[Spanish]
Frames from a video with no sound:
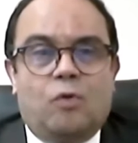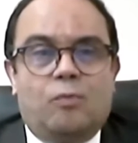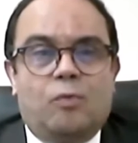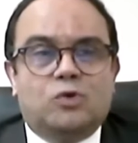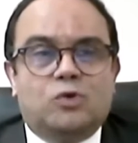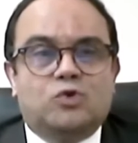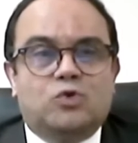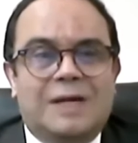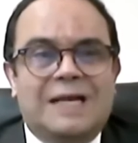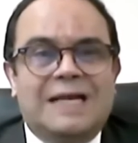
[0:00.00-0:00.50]

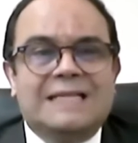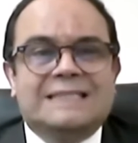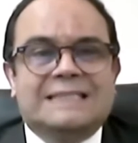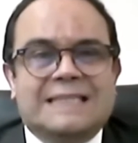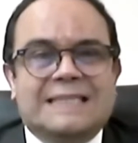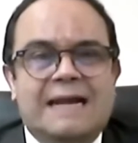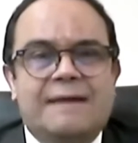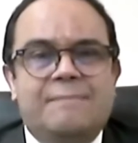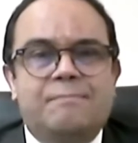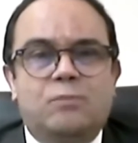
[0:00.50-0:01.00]
como
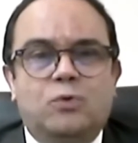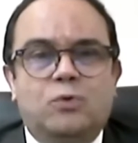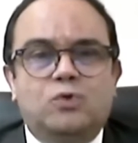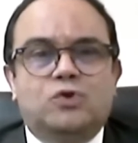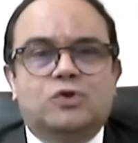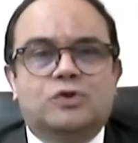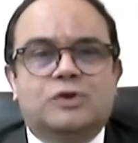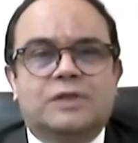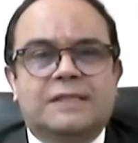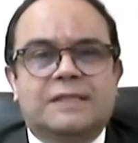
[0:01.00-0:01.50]
suele ser en
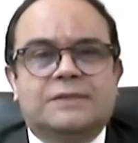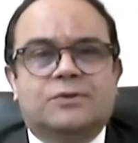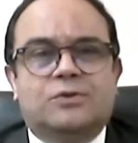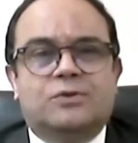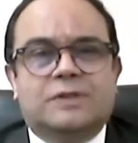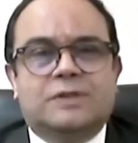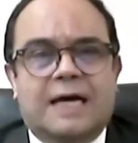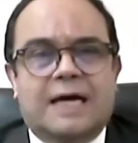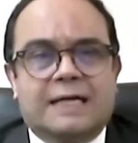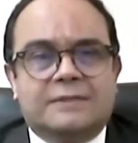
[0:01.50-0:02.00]
muchos de
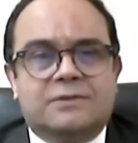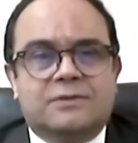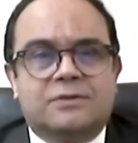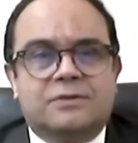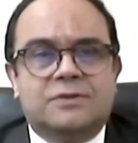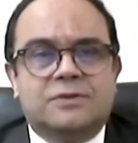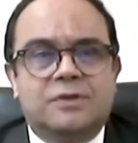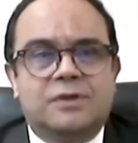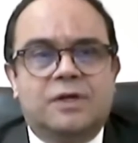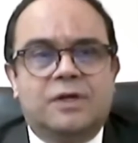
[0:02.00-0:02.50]
estos
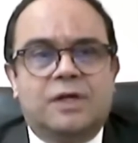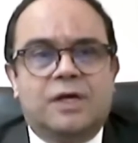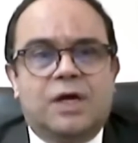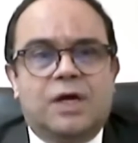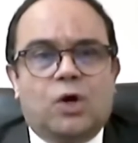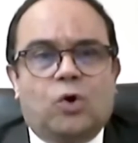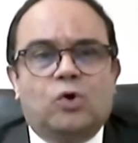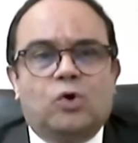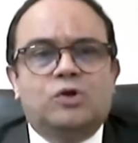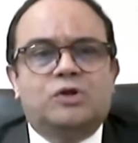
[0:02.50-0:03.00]
casos,
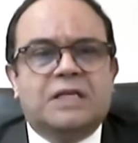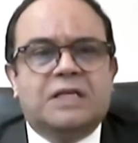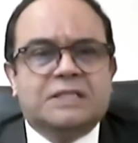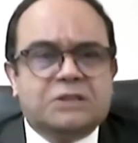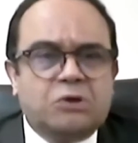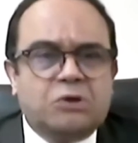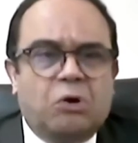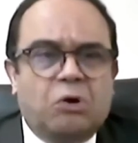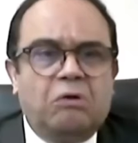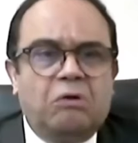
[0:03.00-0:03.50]

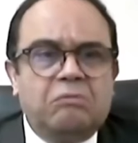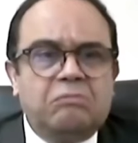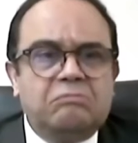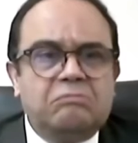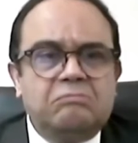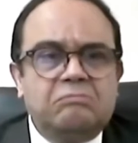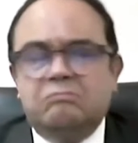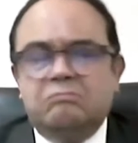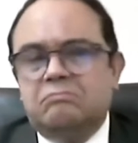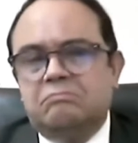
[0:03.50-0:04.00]

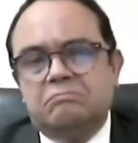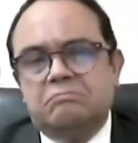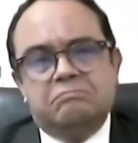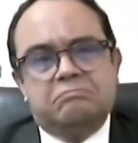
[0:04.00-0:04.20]
contestó